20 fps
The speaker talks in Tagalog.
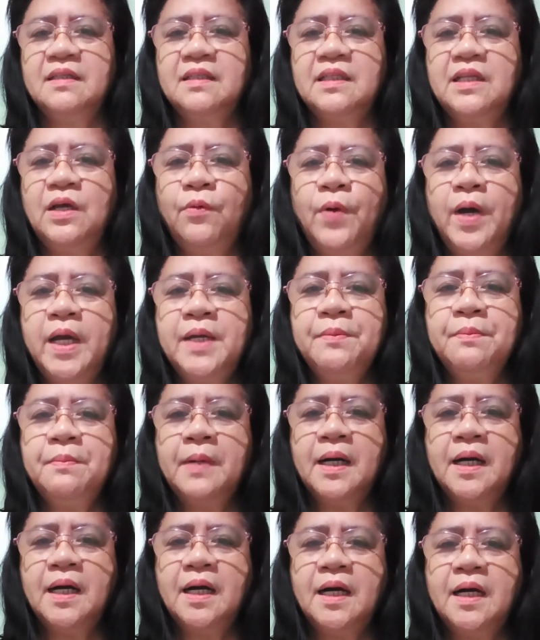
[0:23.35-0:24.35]
Naway
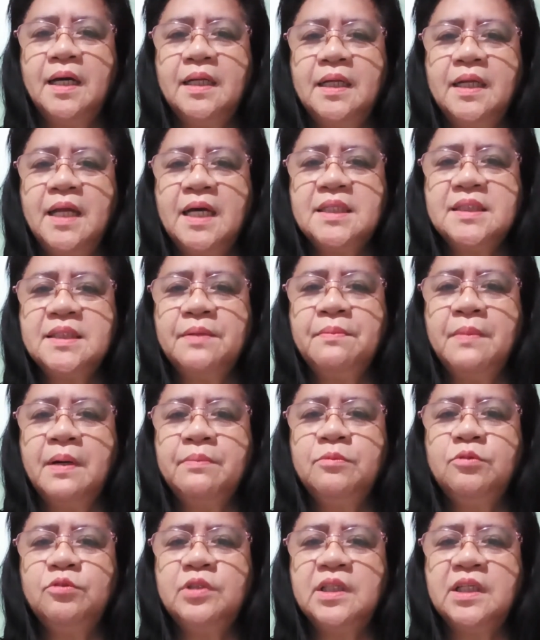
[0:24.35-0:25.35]
mga nasa
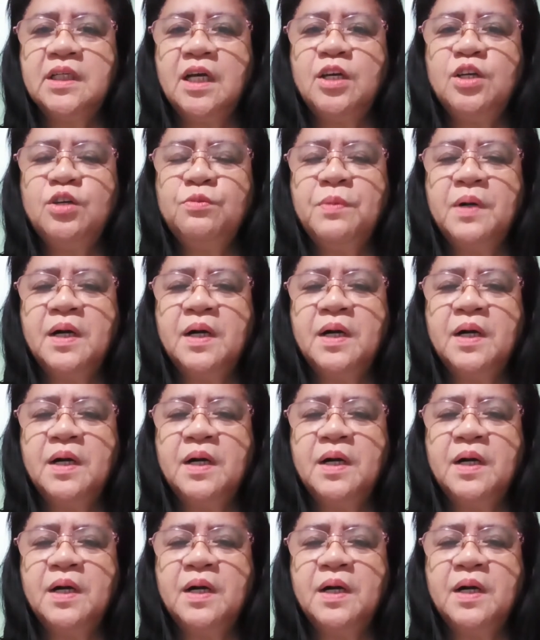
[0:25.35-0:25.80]
mabuti kayong